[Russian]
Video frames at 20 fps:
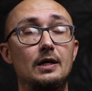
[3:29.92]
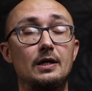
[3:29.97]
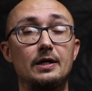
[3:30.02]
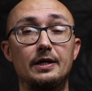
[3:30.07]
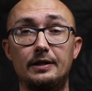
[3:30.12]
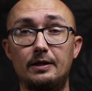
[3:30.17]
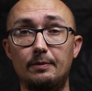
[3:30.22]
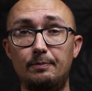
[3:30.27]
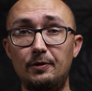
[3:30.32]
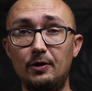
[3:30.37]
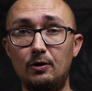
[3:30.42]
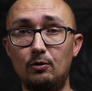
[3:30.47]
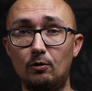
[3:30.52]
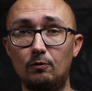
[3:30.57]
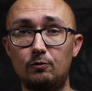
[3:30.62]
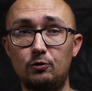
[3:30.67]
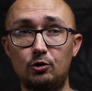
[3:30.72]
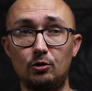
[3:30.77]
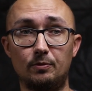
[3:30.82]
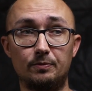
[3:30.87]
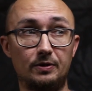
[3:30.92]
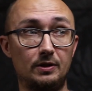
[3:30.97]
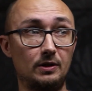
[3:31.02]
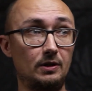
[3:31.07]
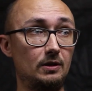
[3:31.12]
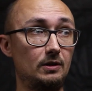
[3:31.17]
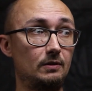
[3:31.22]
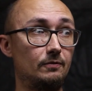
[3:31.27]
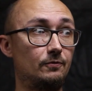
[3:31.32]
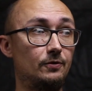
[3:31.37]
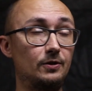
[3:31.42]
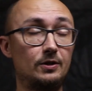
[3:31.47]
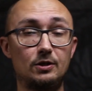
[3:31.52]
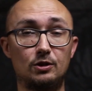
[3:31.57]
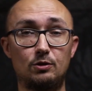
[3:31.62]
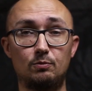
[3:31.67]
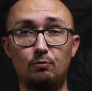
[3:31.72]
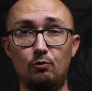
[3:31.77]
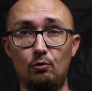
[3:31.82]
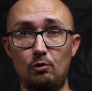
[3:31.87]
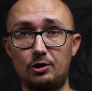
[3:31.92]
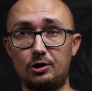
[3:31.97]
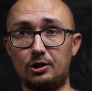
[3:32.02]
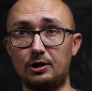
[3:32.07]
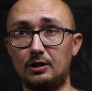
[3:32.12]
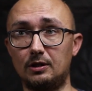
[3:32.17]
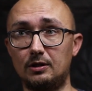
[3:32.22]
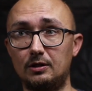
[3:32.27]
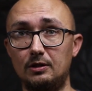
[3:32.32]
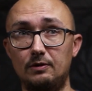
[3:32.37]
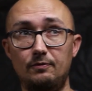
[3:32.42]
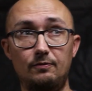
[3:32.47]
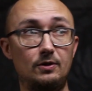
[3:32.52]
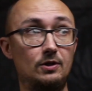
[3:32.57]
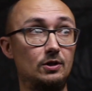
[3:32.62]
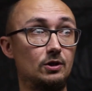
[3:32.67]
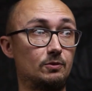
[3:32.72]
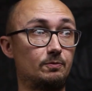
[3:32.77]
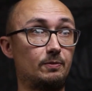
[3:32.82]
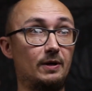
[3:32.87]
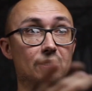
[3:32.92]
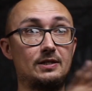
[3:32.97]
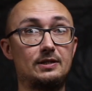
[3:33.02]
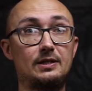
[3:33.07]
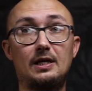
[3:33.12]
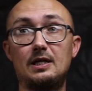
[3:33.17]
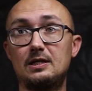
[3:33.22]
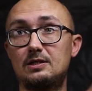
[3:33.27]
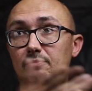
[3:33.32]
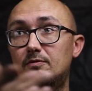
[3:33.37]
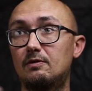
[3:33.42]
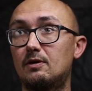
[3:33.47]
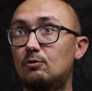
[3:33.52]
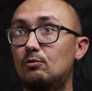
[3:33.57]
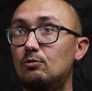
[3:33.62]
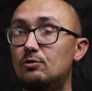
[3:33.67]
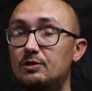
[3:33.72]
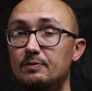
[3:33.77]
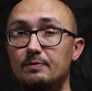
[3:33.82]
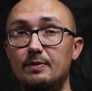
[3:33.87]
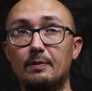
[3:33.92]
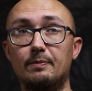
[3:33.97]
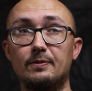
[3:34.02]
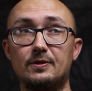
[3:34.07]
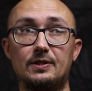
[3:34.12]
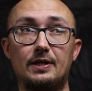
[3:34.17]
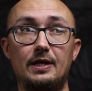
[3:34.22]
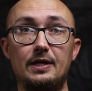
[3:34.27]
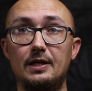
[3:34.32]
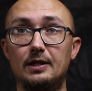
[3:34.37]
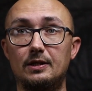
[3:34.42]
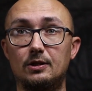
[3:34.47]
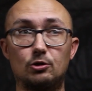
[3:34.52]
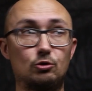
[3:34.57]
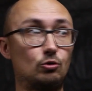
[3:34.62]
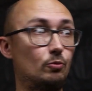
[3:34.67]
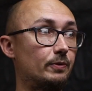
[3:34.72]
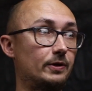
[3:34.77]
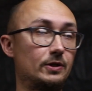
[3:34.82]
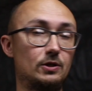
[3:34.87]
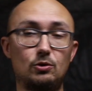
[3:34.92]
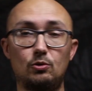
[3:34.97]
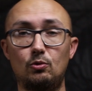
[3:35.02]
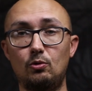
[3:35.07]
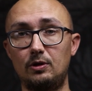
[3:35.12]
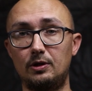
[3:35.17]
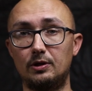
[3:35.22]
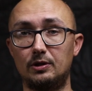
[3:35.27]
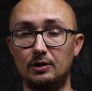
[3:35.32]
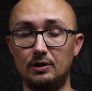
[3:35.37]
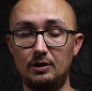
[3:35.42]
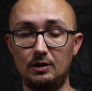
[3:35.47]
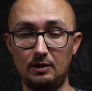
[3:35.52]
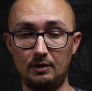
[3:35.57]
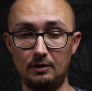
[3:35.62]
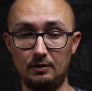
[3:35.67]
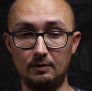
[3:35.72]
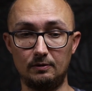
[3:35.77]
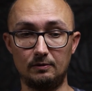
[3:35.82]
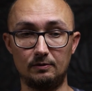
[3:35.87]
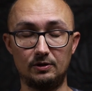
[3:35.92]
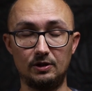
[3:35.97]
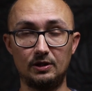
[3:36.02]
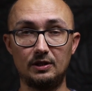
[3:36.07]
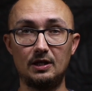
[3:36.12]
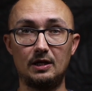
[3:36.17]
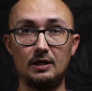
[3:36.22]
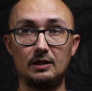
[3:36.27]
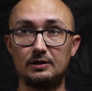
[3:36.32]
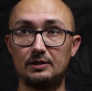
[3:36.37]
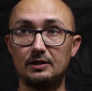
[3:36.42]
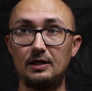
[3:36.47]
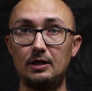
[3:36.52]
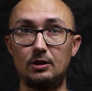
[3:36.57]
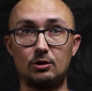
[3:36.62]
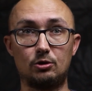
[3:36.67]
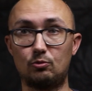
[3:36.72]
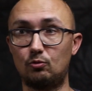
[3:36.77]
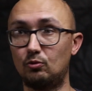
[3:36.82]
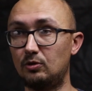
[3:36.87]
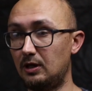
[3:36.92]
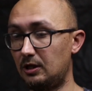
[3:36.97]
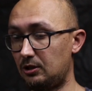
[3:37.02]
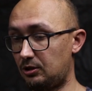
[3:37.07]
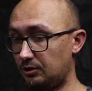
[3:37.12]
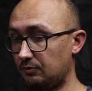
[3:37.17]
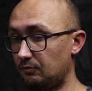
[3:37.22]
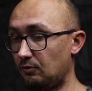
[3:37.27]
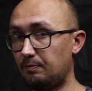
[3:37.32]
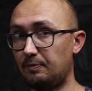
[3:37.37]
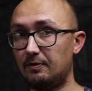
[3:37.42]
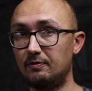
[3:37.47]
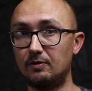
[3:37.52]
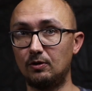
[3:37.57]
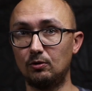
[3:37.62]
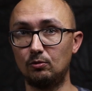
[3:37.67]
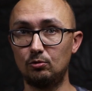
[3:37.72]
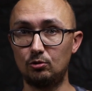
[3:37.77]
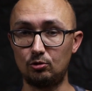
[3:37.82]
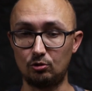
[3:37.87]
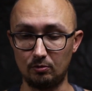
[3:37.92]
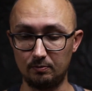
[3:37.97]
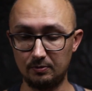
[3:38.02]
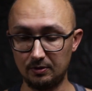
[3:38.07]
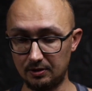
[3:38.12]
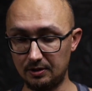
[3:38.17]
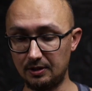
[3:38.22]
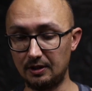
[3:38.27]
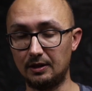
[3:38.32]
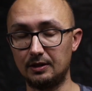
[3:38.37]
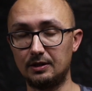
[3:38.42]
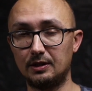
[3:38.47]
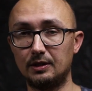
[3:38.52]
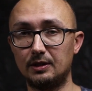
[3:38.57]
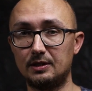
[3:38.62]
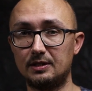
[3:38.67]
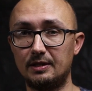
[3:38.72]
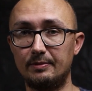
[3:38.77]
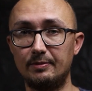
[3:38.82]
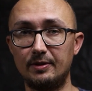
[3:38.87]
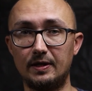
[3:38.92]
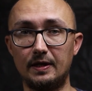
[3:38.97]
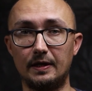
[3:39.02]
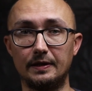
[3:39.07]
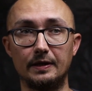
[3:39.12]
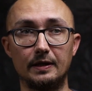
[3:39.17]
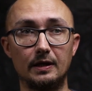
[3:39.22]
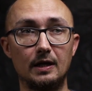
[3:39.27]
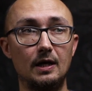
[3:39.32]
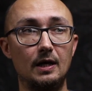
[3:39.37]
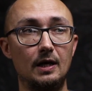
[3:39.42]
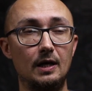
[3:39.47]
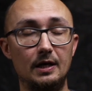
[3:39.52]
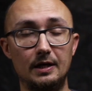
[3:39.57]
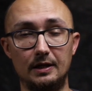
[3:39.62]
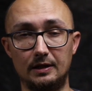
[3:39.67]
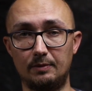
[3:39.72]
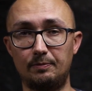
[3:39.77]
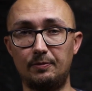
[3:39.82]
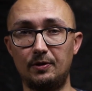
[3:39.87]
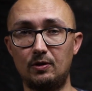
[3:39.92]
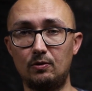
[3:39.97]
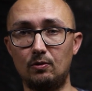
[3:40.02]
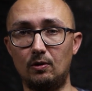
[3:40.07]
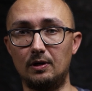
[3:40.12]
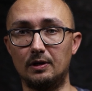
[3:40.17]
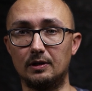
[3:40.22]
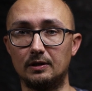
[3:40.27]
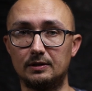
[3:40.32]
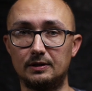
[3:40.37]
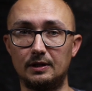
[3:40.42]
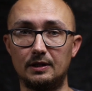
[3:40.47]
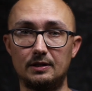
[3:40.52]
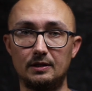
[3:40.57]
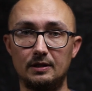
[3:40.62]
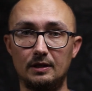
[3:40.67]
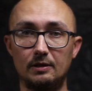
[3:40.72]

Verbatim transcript: И это прикол в чем? Ты видишь больше, ты видишь пространство вокруг себя постоянно, что происходит, и всегда знаешь, куда чего повернуть, чтобы сделать этот самый кадр. Это прикольно, кстати.